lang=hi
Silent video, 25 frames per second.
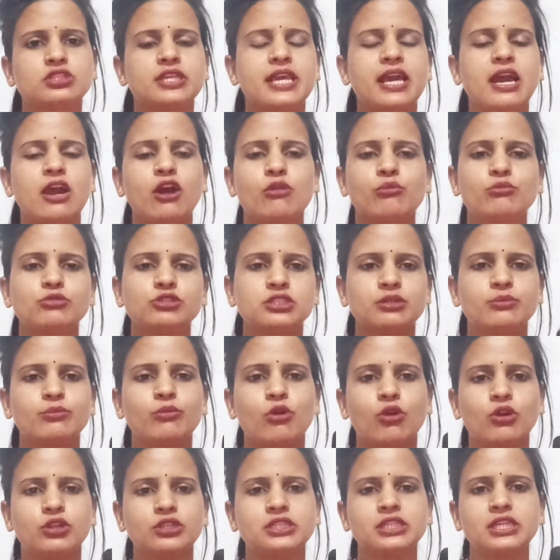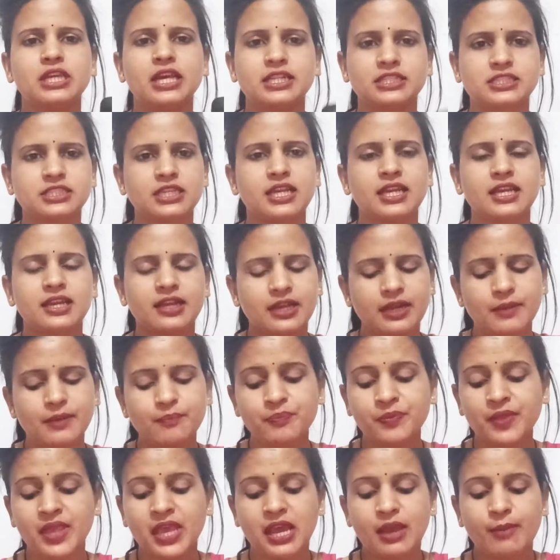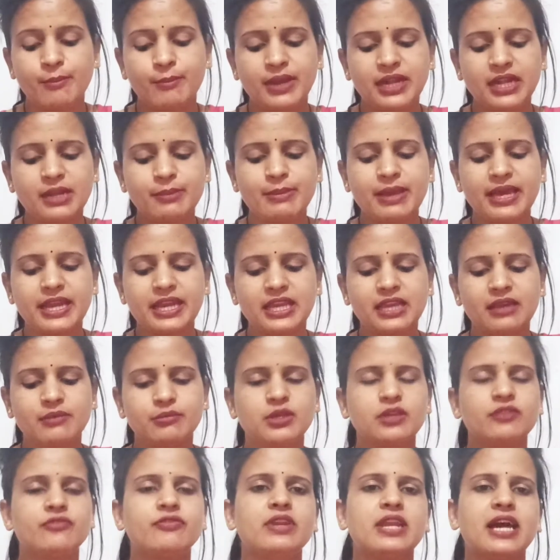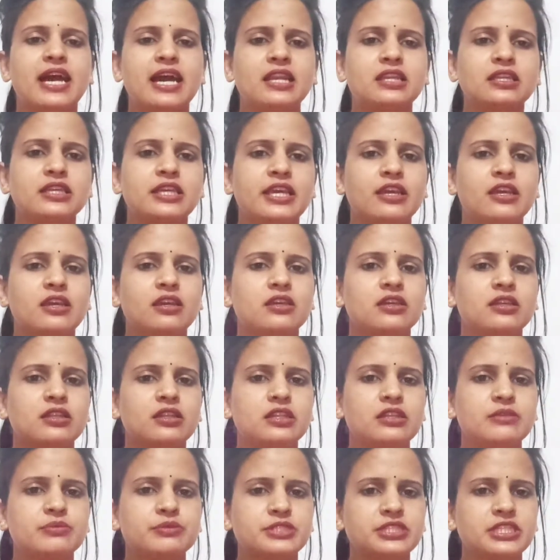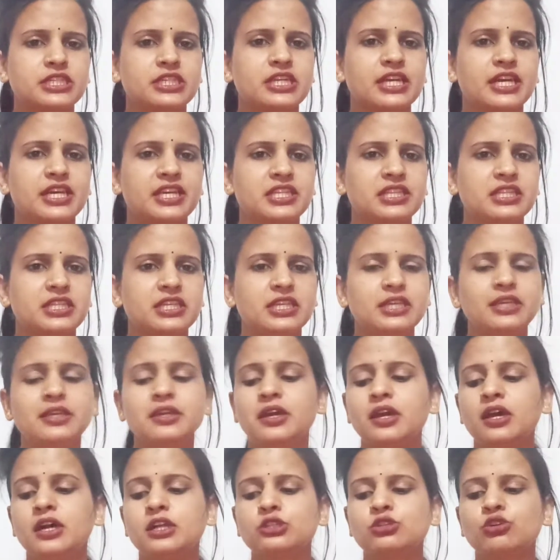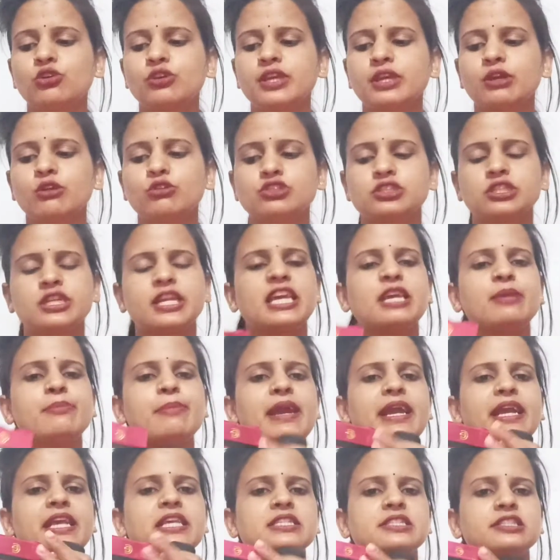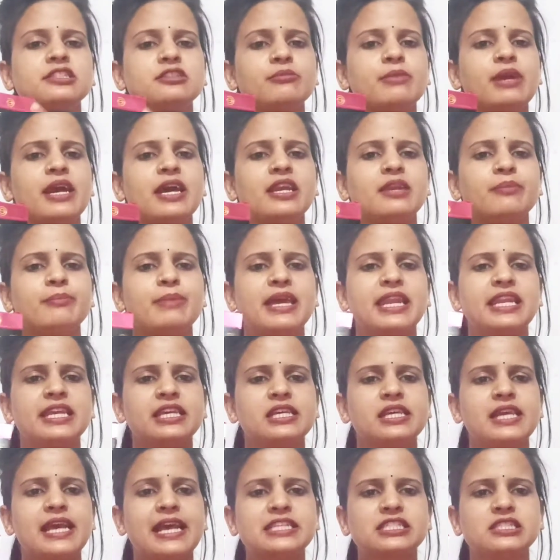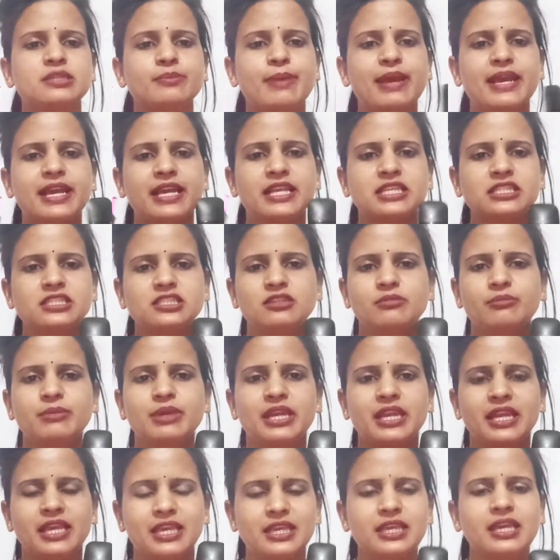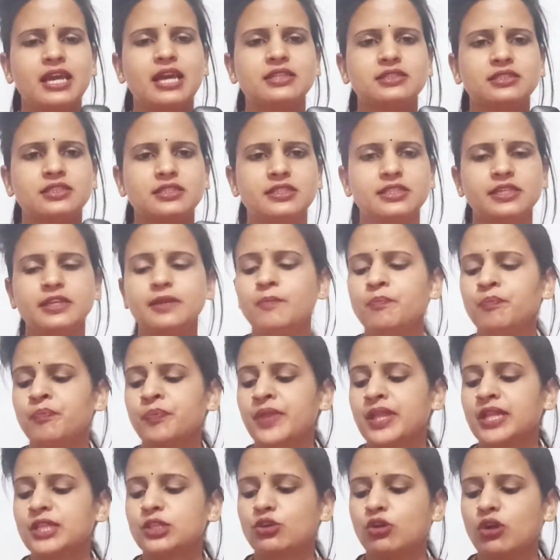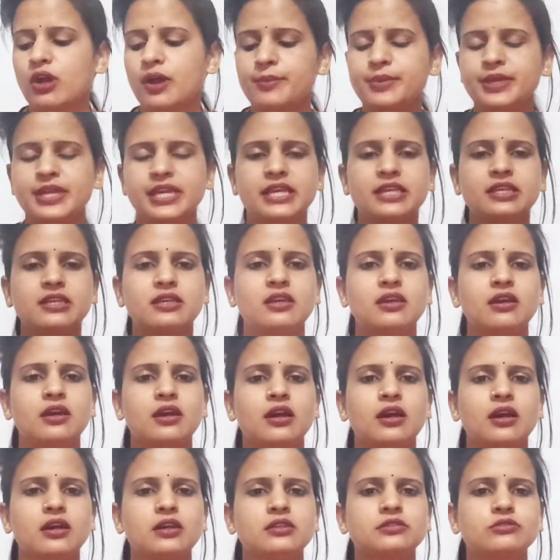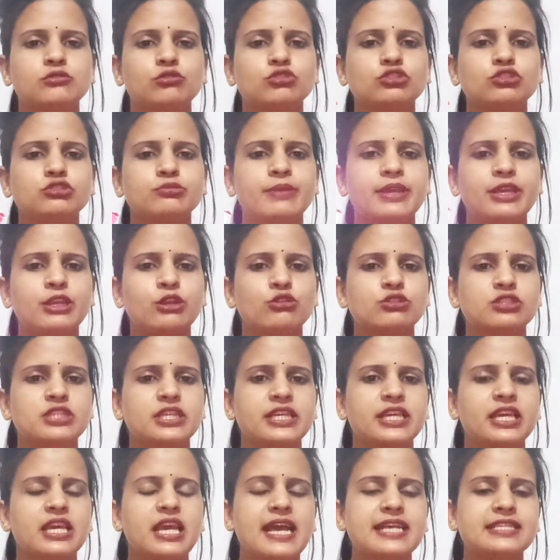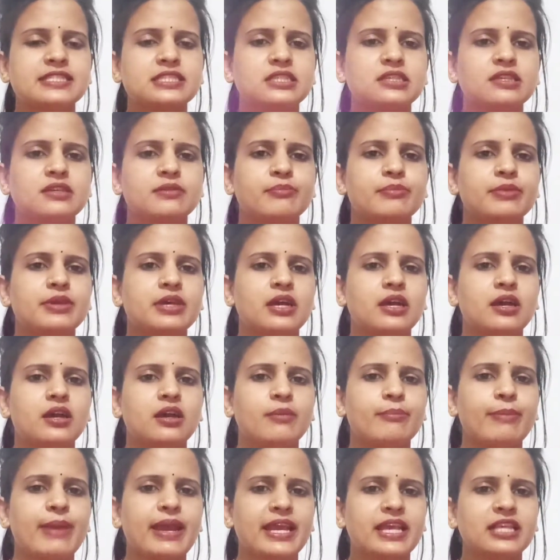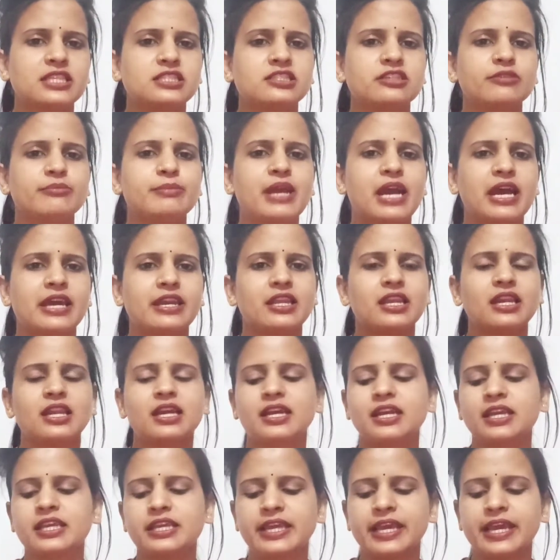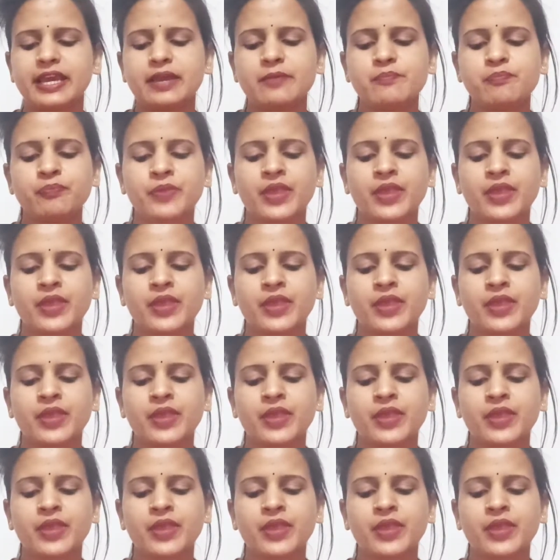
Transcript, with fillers: किया और मुझे बहुत ही अच्छा लगा बट मैंने अभी फ़िलहाल ये लिपस्टिक ख़रीदी तो ये कुछ नई पैकेजिंग में पहले ये ऐसी पैकेजिंग में नहीं आती थी तो अभी ये आ, कुछ महीनों से ये ऐसी आ, पैकेजिंग में आने लग गई है